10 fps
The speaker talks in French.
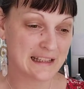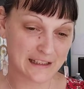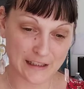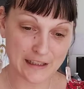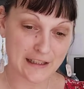
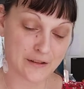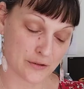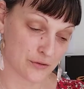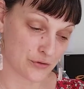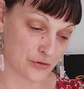et
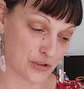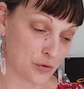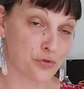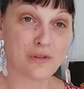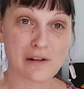euh, j'ai
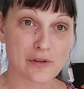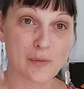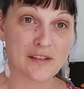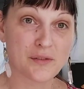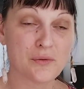reçu
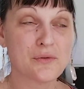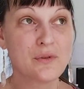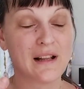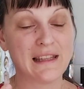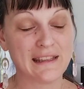l'information